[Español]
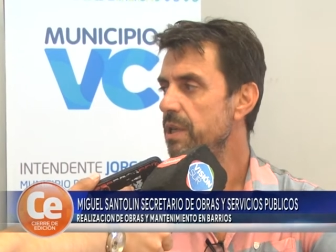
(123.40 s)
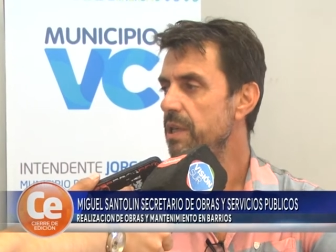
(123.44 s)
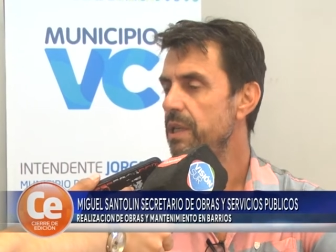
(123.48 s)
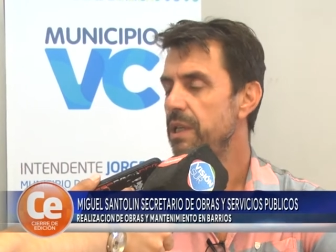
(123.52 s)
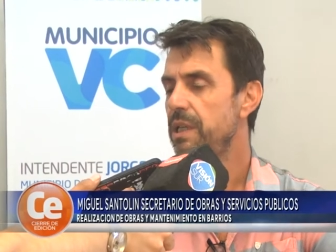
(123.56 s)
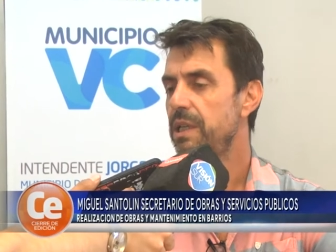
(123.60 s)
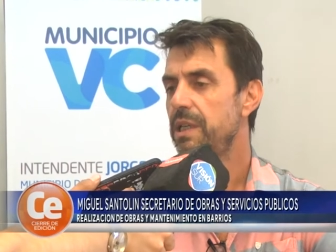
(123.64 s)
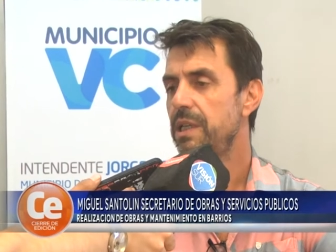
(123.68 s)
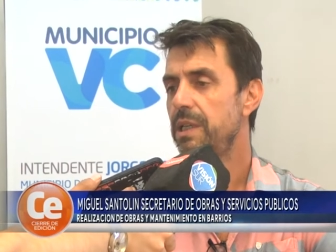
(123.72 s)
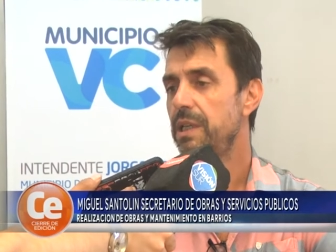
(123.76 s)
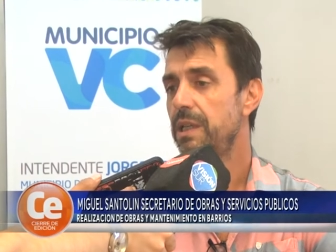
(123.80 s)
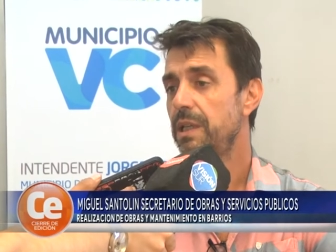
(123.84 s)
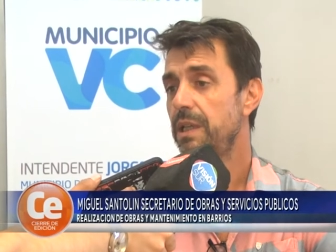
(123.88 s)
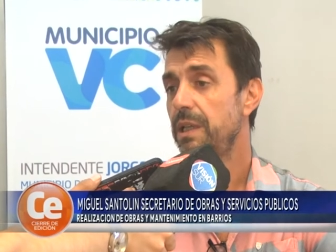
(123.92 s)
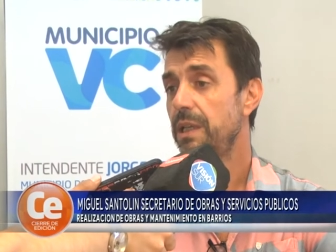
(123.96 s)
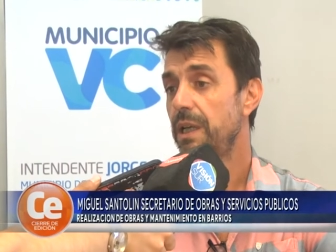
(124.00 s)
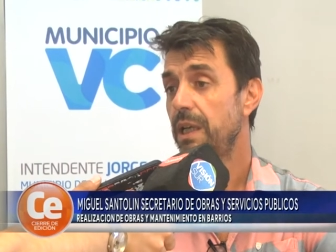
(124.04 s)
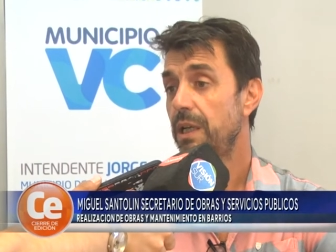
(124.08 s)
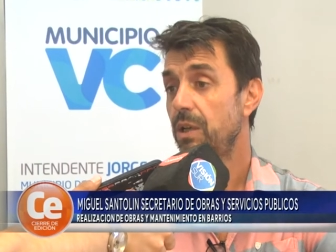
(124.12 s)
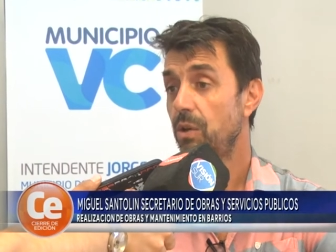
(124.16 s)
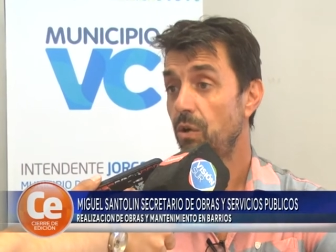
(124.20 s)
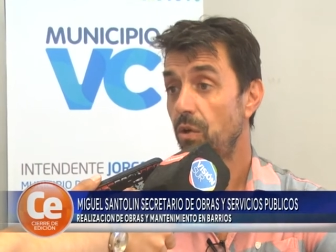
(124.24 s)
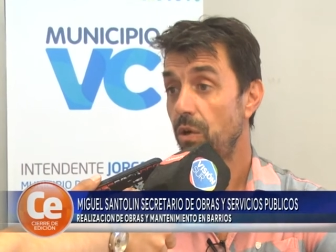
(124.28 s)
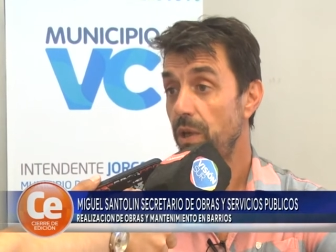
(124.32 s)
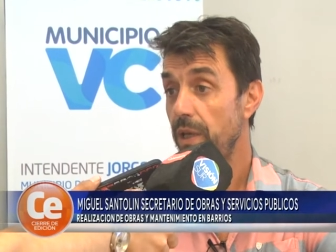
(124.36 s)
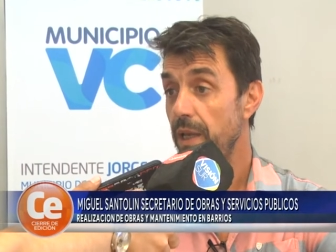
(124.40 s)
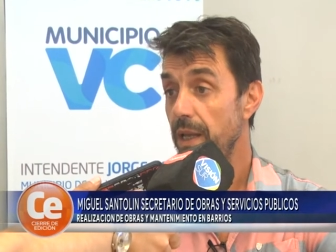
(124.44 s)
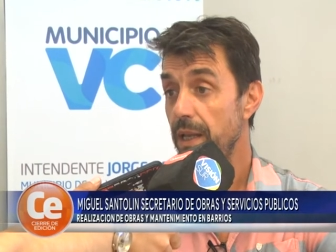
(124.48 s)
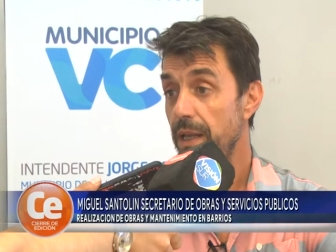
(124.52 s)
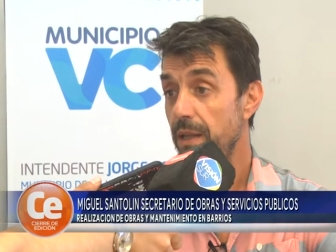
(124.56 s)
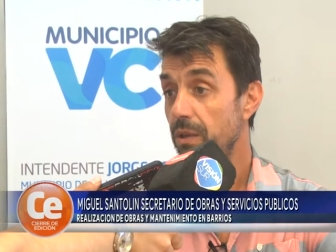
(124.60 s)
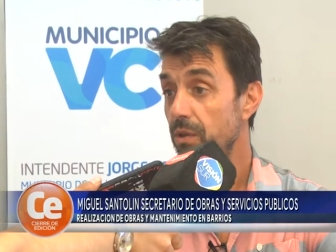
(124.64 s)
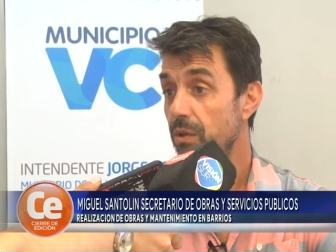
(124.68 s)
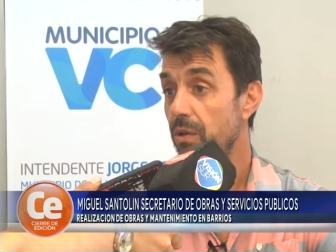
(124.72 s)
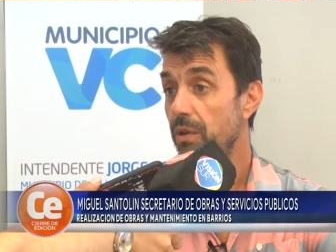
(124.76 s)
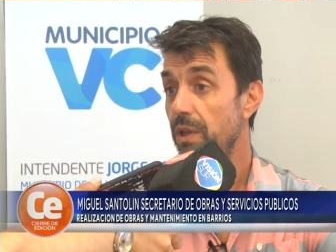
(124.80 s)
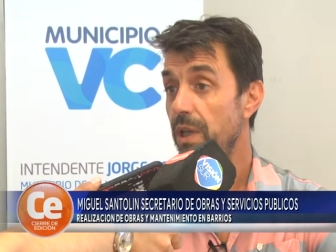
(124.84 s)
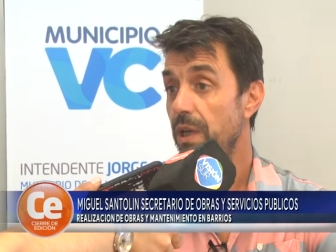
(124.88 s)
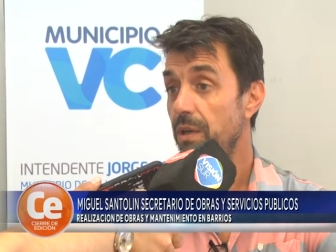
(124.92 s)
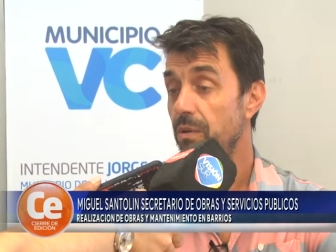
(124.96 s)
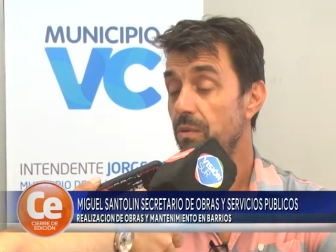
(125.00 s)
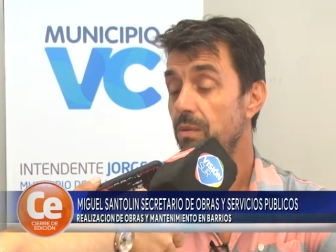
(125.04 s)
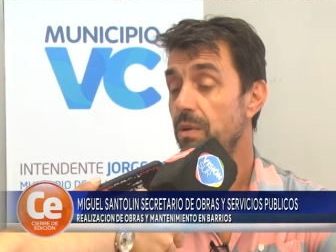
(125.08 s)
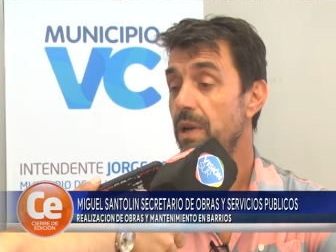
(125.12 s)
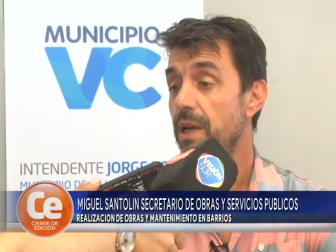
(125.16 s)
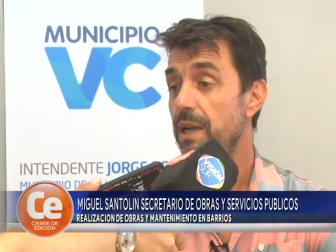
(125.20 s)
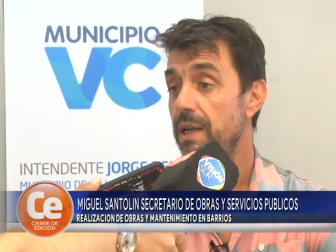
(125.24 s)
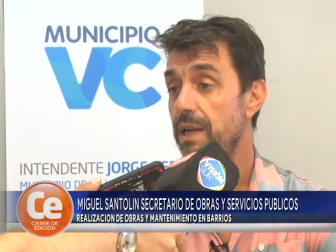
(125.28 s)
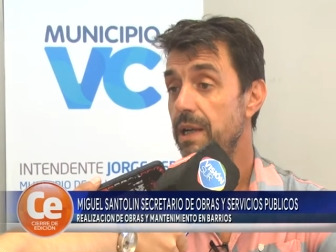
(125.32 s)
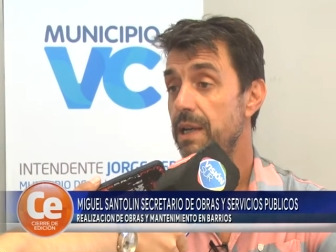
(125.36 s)
y escoreado de
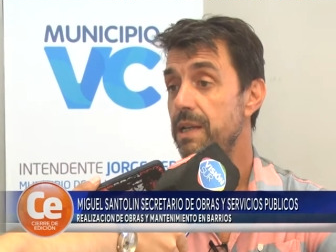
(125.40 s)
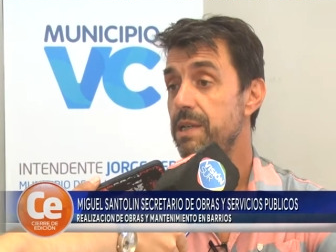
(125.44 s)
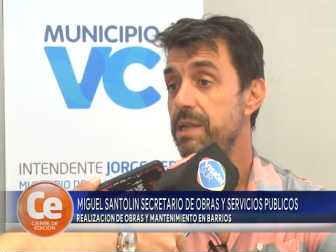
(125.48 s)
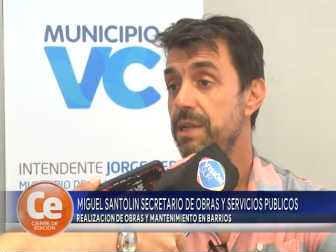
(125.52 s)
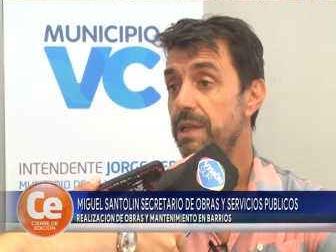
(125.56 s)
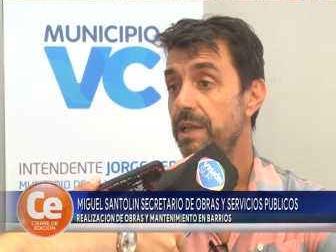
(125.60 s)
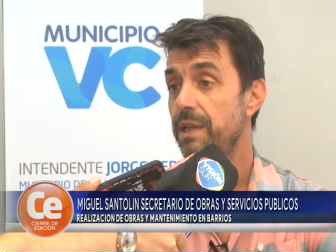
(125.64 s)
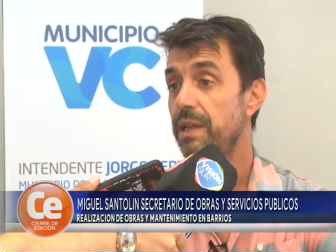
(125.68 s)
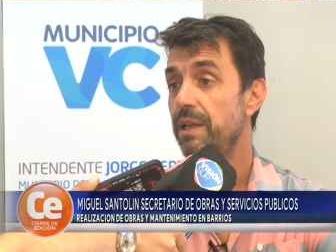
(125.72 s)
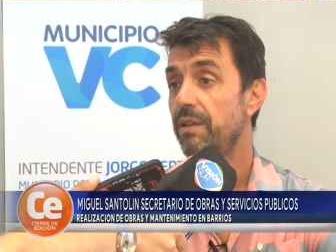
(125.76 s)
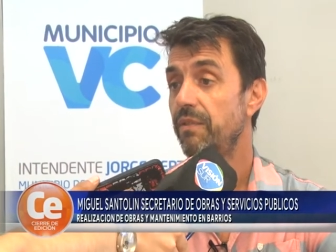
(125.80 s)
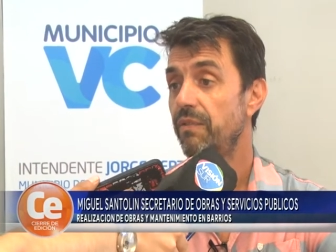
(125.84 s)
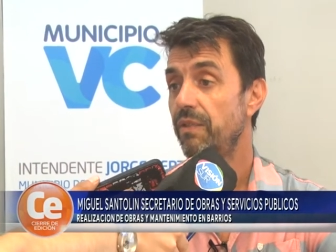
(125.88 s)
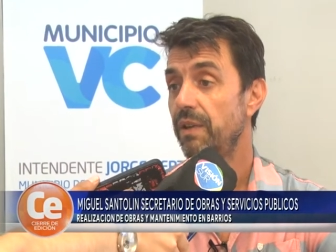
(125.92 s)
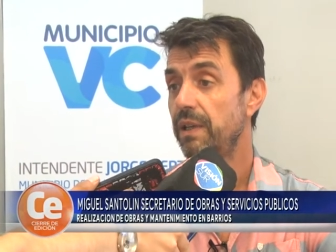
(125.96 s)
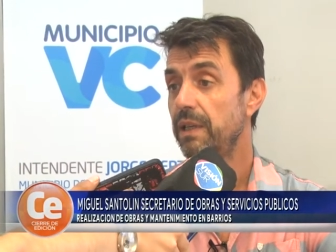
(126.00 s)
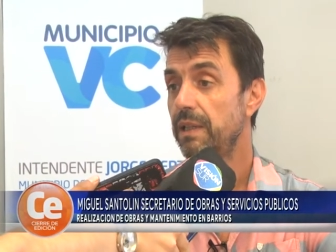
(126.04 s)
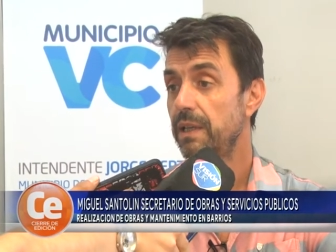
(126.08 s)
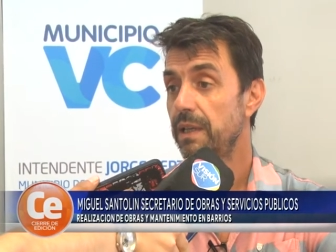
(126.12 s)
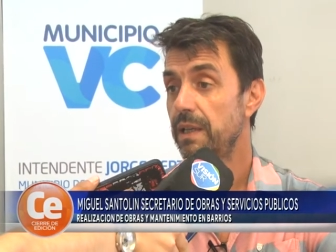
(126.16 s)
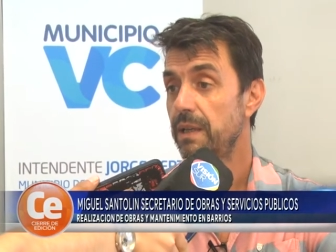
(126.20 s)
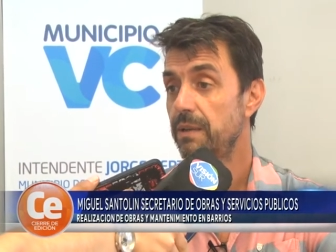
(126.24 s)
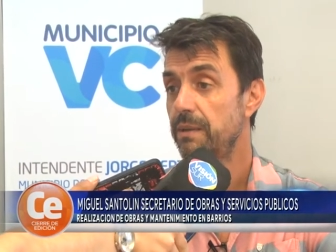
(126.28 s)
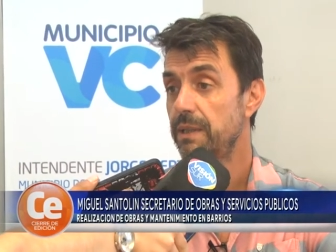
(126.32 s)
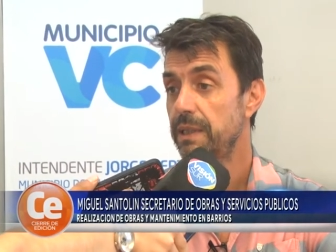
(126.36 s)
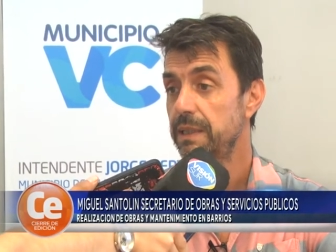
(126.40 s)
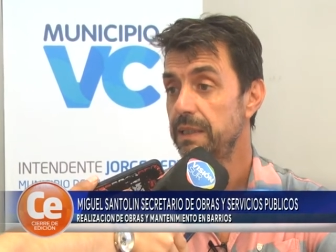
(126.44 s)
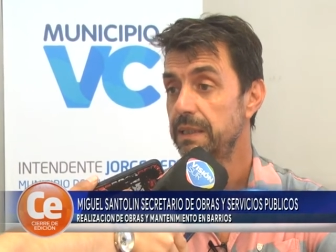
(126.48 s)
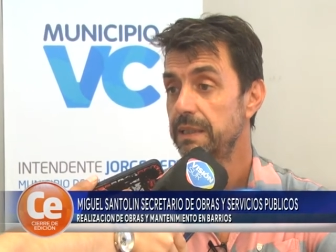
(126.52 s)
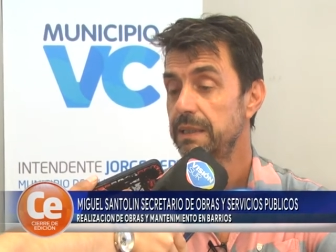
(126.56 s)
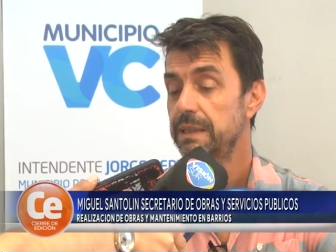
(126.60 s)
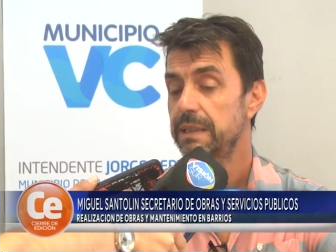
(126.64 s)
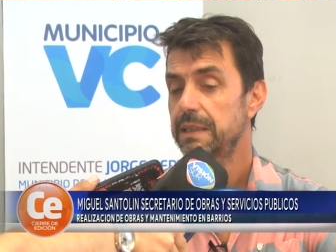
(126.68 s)
algunas calles que faltaban,